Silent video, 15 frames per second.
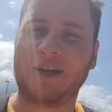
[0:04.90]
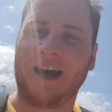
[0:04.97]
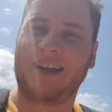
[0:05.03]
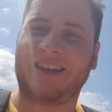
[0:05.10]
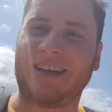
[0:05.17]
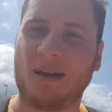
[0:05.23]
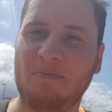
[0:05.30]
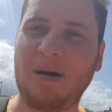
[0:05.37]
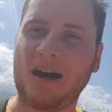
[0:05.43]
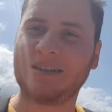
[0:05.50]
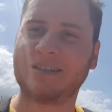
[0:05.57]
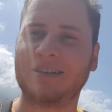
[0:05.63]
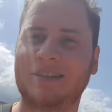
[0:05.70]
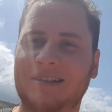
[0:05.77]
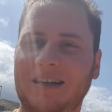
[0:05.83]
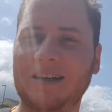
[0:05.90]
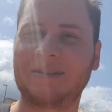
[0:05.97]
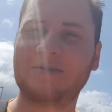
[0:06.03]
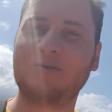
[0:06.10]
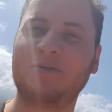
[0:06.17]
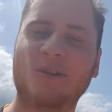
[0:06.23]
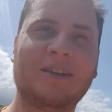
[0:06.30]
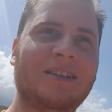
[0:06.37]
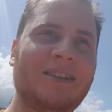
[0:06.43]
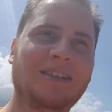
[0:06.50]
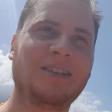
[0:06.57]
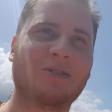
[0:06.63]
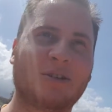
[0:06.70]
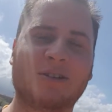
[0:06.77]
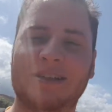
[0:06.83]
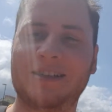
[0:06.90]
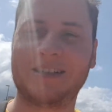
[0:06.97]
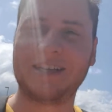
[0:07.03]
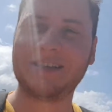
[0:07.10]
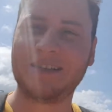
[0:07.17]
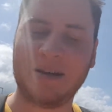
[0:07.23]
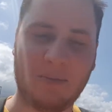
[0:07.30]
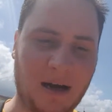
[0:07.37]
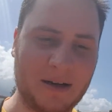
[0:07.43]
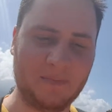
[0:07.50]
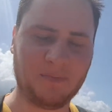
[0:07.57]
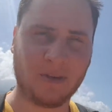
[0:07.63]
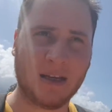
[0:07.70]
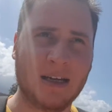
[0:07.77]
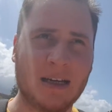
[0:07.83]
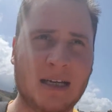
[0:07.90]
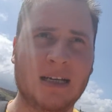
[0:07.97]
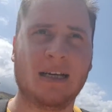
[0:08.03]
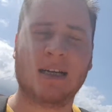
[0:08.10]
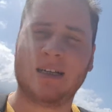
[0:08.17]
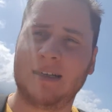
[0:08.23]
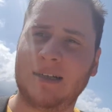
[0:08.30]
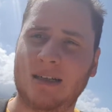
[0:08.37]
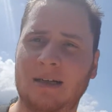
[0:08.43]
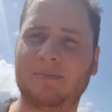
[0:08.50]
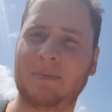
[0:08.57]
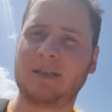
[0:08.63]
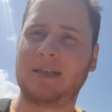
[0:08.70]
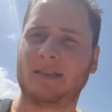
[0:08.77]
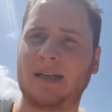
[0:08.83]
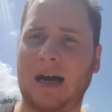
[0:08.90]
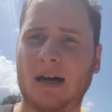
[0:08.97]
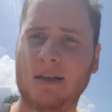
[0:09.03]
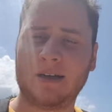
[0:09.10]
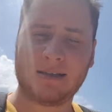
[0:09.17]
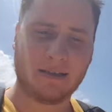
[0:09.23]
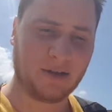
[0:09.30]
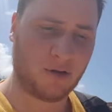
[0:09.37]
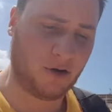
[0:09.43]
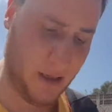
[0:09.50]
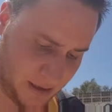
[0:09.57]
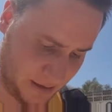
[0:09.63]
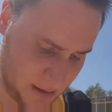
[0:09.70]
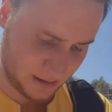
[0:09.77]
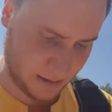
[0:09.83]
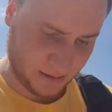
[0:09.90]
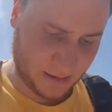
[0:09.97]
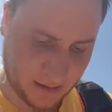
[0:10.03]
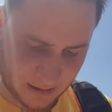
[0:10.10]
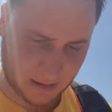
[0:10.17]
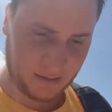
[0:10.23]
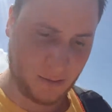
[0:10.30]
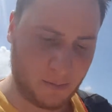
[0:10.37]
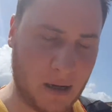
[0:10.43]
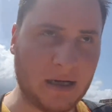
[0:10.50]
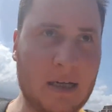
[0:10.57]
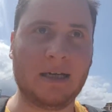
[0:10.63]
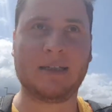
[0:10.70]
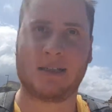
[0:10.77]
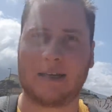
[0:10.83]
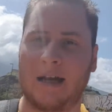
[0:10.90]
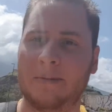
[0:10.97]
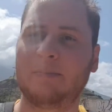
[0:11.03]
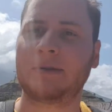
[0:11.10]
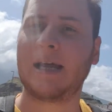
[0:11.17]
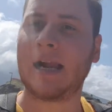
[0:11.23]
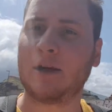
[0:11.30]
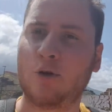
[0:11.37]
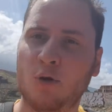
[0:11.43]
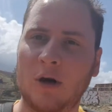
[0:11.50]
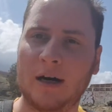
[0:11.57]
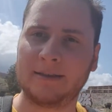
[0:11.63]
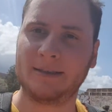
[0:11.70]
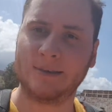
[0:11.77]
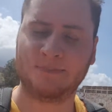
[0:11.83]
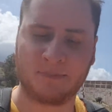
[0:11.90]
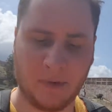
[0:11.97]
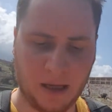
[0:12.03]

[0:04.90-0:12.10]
Wahrscheinlich gerade passend dazu, wenn die dort Siesta machen. Ähm, das liegt daran, dass ich heute eine Skype-Telco hatte.